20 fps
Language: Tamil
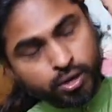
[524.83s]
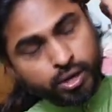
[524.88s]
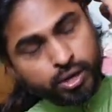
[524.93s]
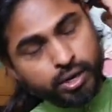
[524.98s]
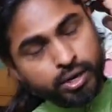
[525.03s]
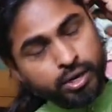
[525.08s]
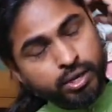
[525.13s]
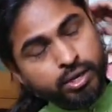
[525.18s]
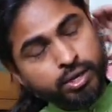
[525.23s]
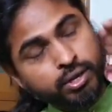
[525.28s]

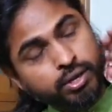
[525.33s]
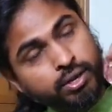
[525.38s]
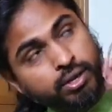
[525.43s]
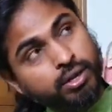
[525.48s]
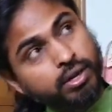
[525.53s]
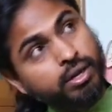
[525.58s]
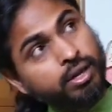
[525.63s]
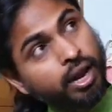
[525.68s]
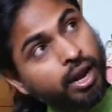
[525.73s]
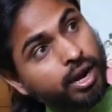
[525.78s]
சொன்னால்
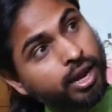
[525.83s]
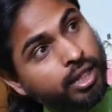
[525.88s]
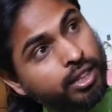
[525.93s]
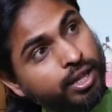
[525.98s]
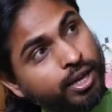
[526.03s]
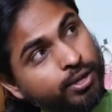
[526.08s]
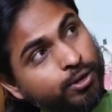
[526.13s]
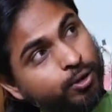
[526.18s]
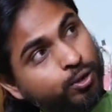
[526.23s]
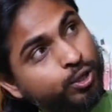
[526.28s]

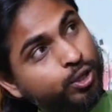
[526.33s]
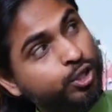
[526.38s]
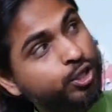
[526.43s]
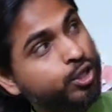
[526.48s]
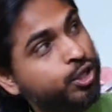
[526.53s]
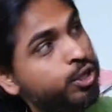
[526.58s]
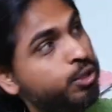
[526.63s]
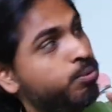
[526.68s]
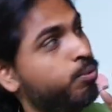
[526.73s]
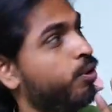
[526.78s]
நல்லதாக
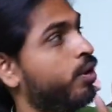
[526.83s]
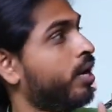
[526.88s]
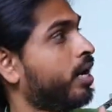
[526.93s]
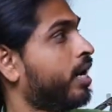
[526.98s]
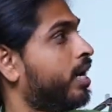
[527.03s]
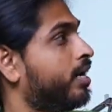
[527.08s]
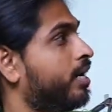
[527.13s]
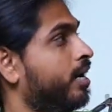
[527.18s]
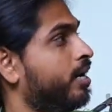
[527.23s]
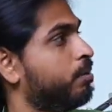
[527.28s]
யோசித்து இது போல்
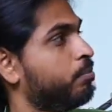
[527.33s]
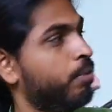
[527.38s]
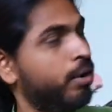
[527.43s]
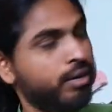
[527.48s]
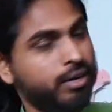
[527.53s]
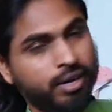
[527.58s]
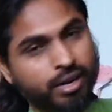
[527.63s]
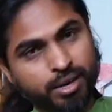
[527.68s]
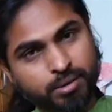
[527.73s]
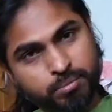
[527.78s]
கண்ணாடி
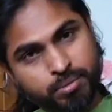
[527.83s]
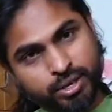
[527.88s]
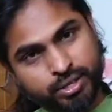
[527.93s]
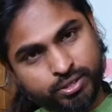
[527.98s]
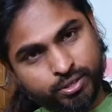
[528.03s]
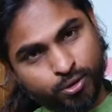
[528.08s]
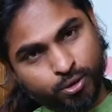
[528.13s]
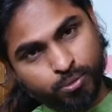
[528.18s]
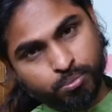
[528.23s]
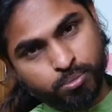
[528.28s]
பாட்டிலில்
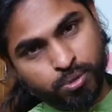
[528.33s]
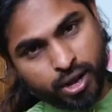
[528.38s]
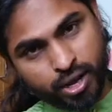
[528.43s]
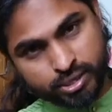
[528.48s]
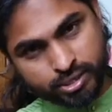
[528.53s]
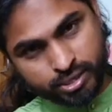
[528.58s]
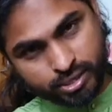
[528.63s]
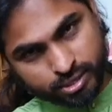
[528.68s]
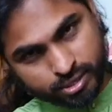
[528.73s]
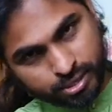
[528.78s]
மாற்றணும்
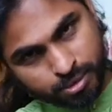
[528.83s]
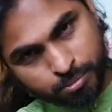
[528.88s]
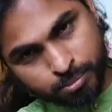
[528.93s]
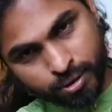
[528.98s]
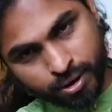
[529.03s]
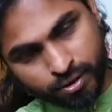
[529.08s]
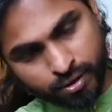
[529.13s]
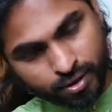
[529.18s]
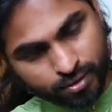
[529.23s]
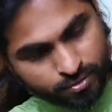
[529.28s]
பிளாஸ்டிக்
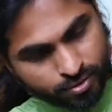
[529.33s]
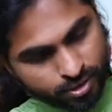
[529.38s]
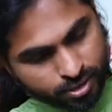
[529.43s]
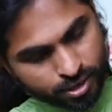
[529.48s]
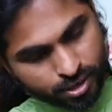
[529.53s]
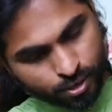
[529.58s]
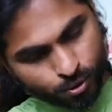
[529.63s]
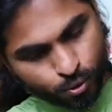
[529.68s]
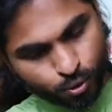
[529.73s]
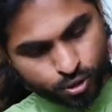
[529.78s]
டப்பாவில்
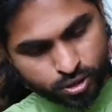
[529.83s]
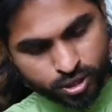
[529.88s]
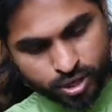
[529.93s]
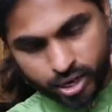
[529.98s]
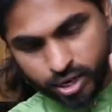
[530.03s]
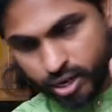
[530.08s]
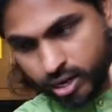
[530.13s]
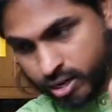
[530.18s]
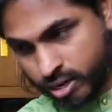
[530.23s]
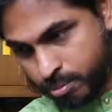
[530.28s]
விடுதலை கொடுத்து
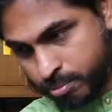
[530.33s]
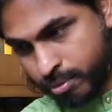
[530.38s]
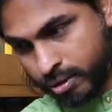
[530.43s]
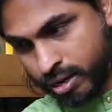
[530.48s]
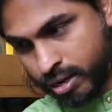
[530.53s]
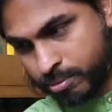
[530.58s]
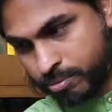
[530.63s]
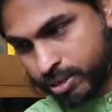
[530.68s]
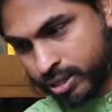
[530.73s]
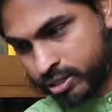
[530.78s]
கண்ணாடி
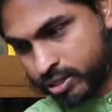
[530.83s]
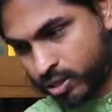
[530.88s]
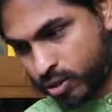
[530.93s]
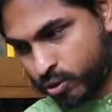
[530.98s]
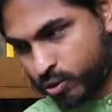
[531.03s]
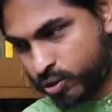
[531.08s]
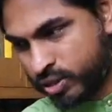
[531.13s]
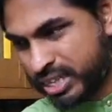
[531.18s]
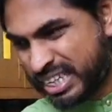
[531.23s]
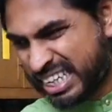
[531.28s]
டப்பாவுக்கு
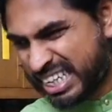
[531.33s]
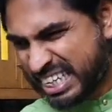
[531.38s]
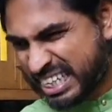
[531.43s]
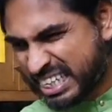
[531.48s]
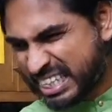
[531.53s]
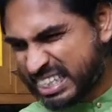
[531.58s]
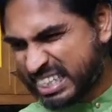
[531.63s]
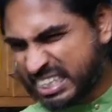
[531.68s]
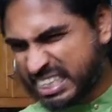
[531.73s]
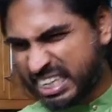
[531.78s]
மாற்றணும்
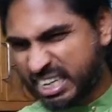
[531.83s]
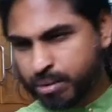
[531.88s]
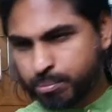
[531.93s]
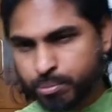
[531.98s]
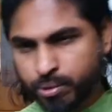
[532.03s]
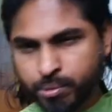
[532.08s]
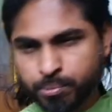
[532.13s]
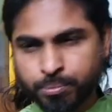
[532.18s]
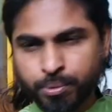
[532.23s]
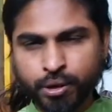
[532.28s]
கிச்சனை
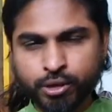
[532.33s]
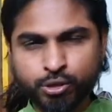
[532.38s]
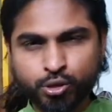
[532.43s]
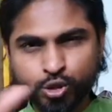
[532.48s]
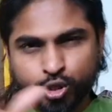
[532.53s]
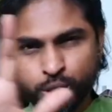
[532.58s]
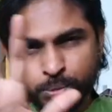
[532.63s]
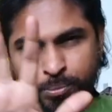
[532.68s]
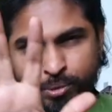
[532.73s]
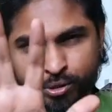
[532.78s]
எப்பயும்
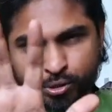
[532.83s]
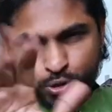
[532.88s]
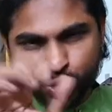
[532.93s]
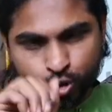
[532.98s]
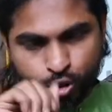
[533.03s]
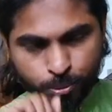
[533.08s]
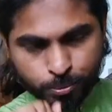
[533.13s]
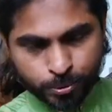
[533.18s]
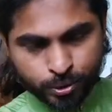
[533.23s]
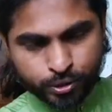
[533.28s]
பரிசுத்தமாக
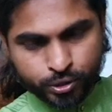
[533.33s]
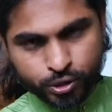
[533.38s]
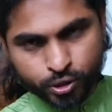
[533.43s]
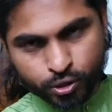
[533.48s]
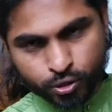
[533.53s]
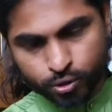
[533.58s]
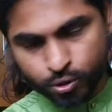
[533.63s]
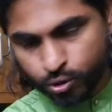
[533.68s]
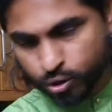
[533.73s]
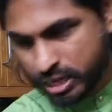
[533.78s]
சுத்தமாக
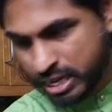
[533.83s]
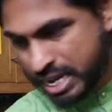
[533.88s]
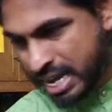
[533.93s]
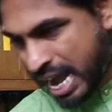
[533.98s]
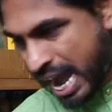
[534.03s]
வச்சுக்கணும்